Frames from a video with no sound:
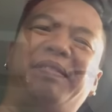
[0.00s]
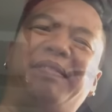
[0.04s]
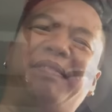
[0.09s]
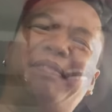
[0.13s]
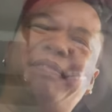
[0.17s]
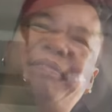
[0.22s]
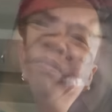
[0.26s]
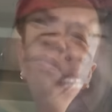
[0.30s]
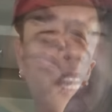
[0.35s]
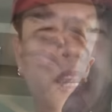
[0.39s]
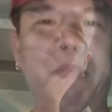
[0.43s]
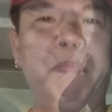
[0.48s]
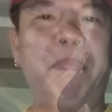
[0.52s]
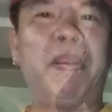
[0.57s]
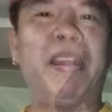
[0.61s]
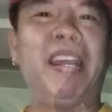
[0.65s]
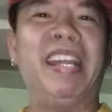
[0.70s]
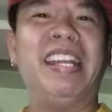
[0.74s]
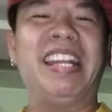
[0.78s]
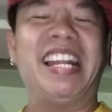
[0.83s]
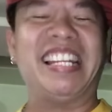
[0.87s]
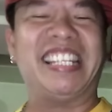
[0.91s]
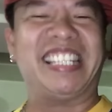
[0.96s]
At
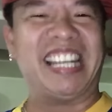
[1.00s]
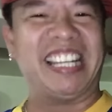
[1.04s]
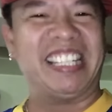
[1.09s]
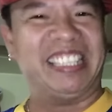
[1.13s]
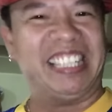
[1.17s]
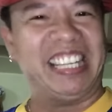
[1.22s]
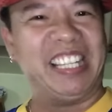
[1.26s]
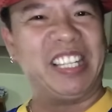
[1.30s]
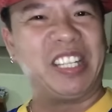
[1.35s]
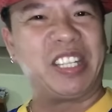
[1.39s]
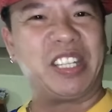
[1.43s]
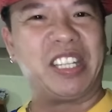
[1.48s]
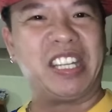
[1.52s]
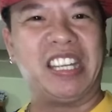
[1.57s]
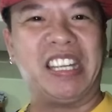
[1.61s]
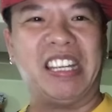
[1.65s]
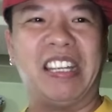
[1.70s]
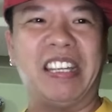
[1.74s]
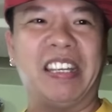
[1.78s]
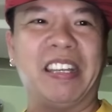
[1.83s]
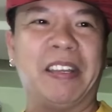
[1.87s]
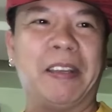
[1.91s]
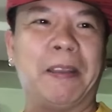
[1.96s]
syempre, nandyan din
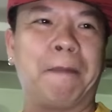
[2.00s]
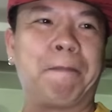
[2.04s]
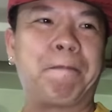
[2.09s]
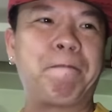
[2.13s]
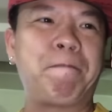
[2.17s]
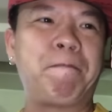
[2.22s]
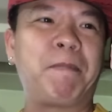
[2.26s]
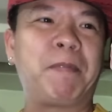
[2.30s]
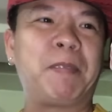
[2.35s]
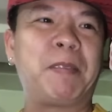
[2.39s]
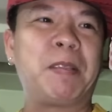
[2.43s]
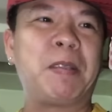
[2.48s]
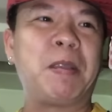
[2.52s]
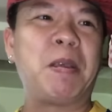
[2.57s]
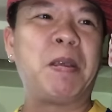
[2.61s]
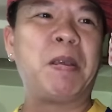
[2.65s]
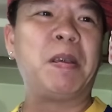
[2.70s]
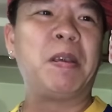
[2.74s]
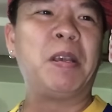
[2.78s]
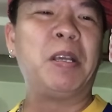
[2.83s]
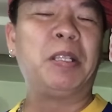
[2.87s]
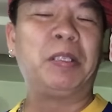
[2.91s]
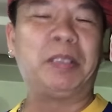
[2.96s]
si
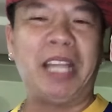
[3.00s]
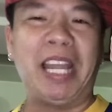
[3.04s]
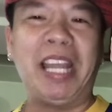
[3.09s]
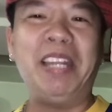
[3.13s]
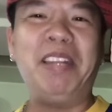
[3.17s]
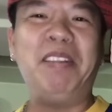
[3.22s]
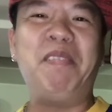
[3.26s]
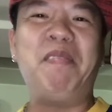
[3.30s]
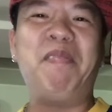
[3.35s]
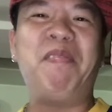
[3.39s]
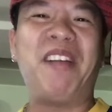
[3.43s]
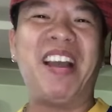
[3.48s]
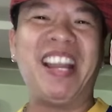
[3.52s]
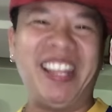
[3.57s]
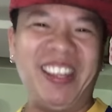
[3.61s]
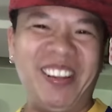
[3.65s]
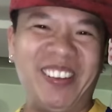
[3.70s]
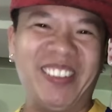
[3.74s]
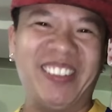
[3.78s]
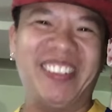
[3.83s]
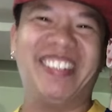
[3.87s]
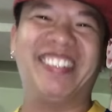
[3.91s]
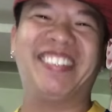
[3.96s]
Ted
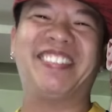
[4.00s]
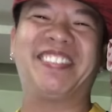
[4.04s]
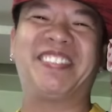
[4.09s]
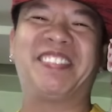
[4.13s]
Filon.